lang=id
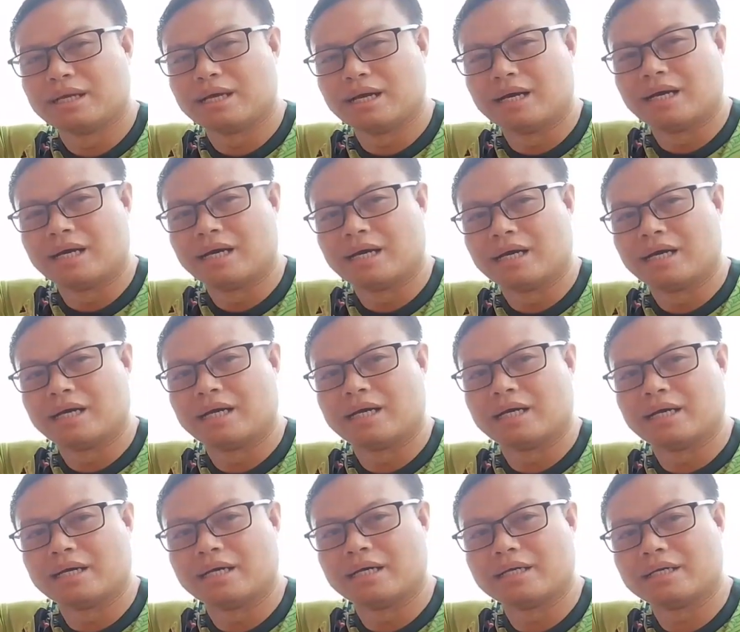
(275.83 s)

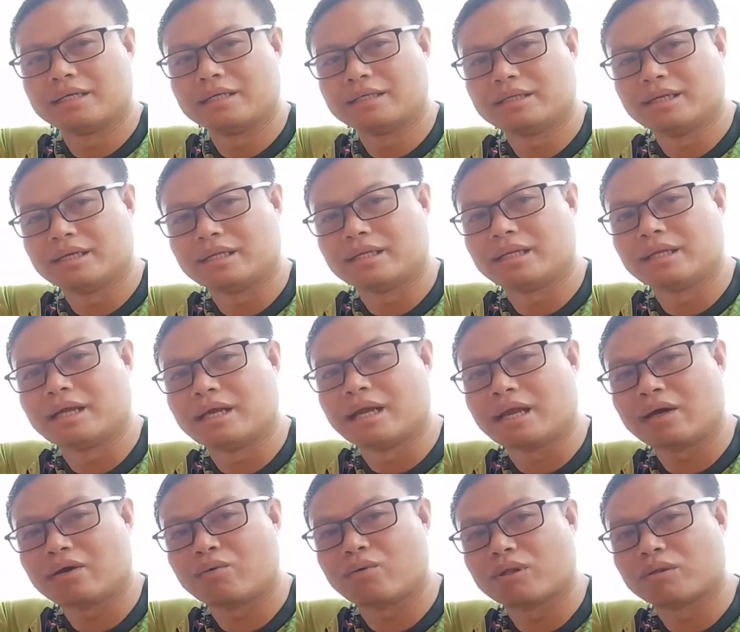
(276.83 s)
uh, dia
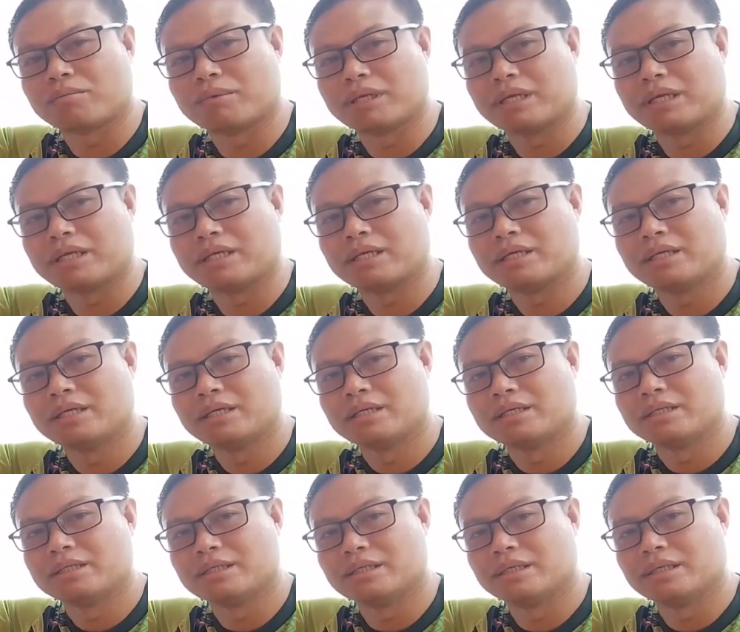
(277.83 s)
tidaklah kuat mana
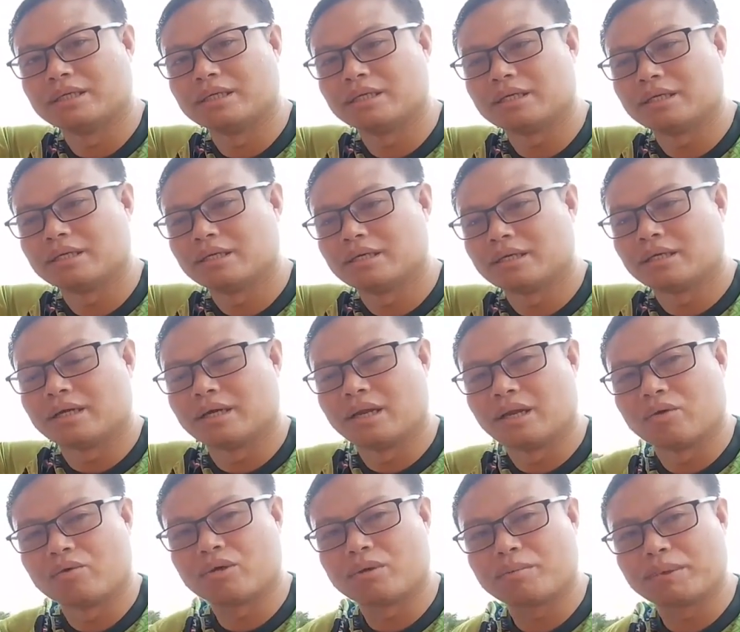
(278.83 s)
jadi
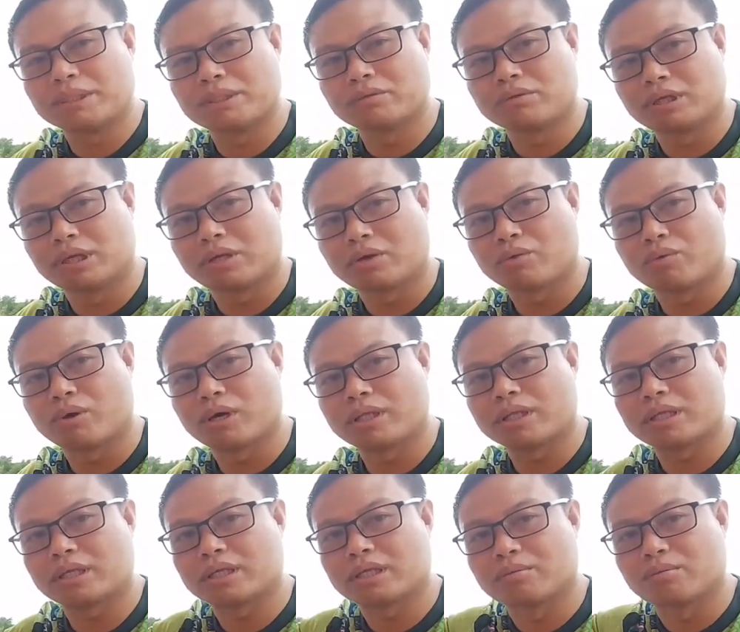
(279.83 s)
kalau kipas itu tidak kuat
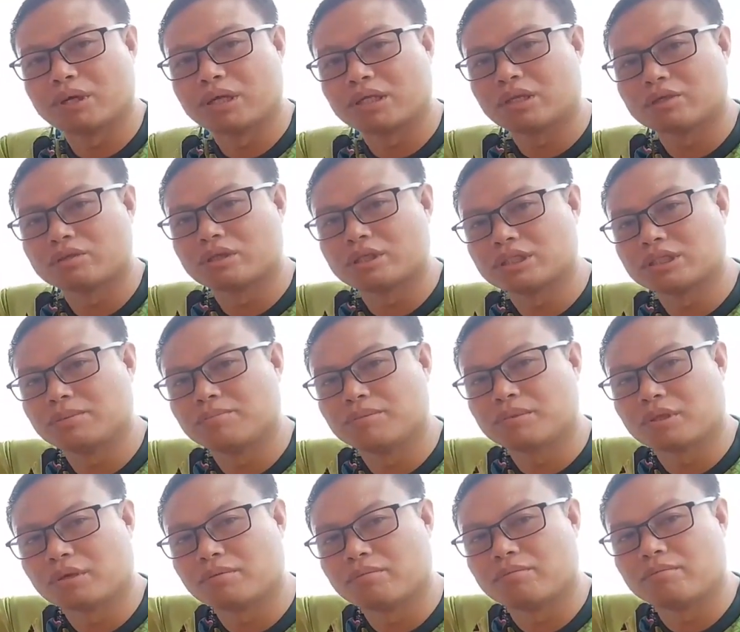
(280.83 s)
kita beli tahu sudah
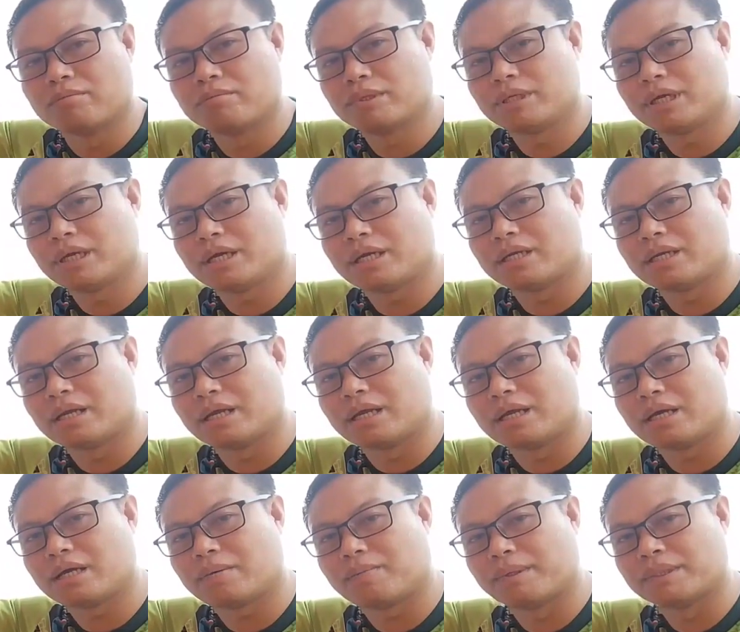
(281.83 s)
simptom dia
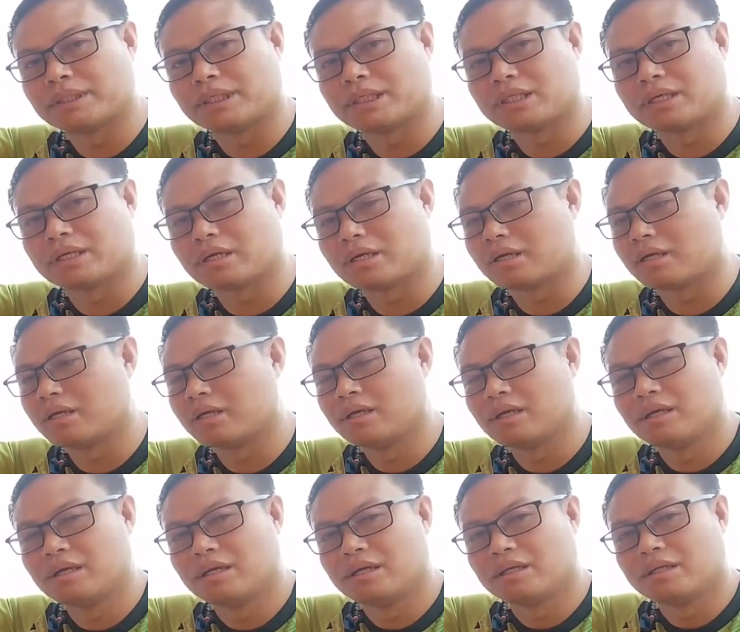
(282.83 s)
adalah kapasitor
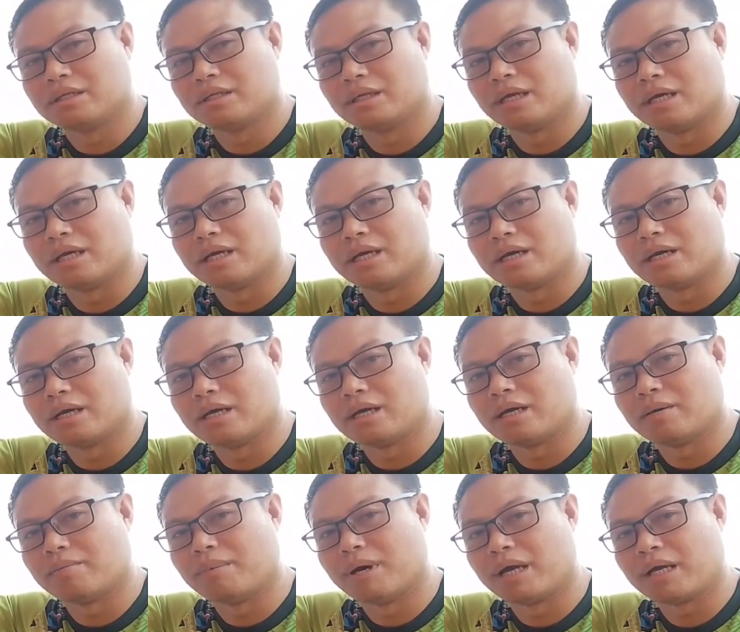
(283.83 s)

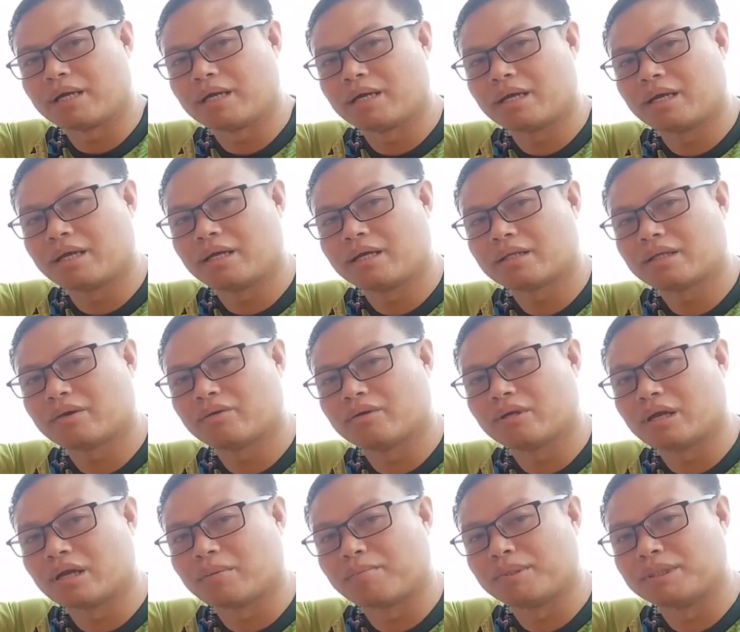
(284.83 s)
tidak baik lah, kalau
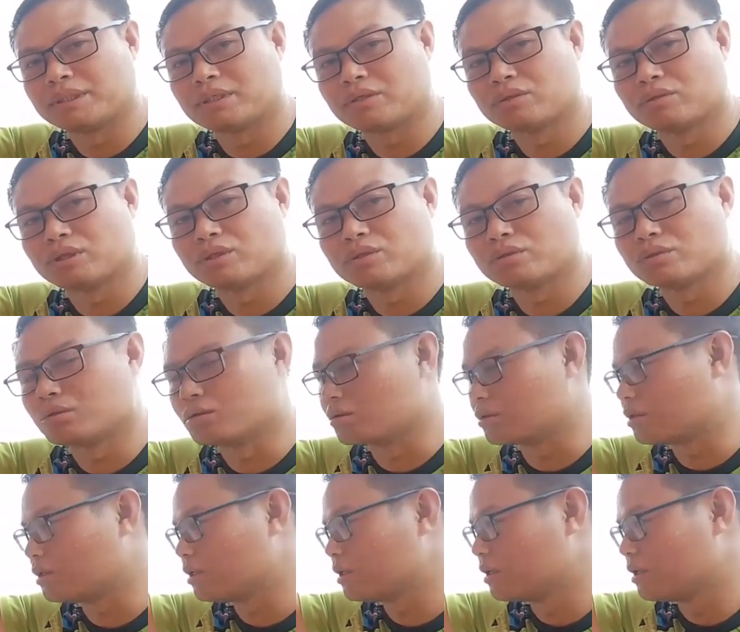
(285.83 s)
nilai kapasitor sudah susut
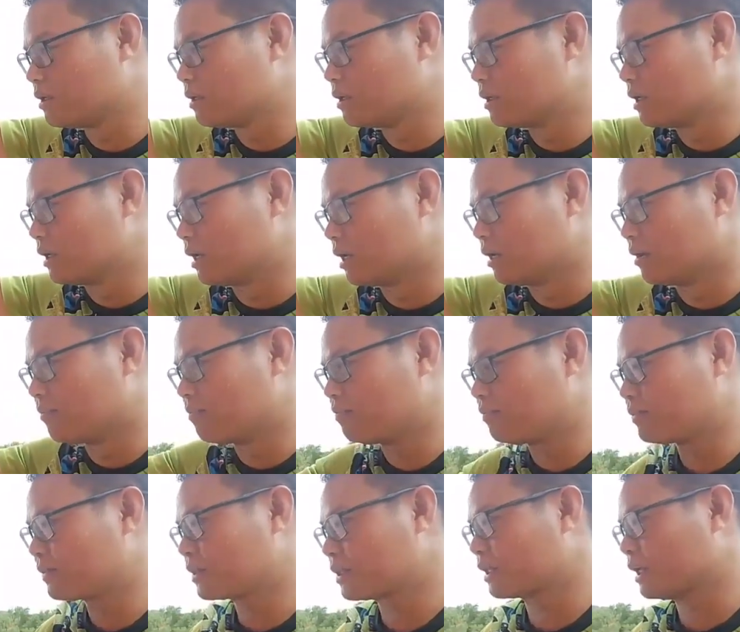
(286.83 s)
nah,
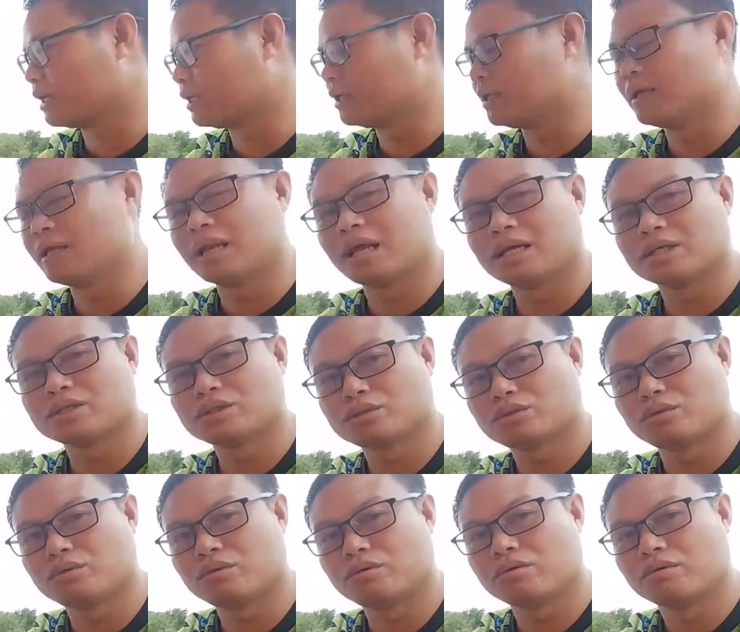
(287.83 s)
ini
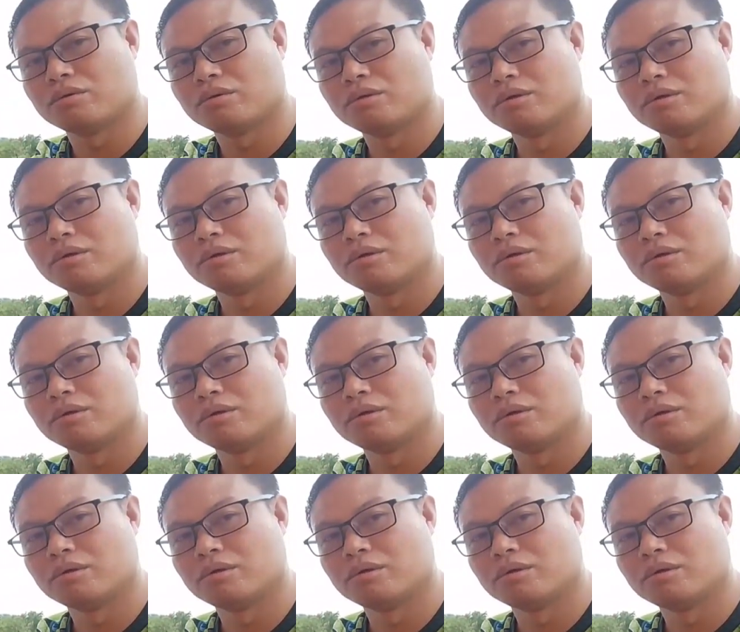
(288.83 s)
langsung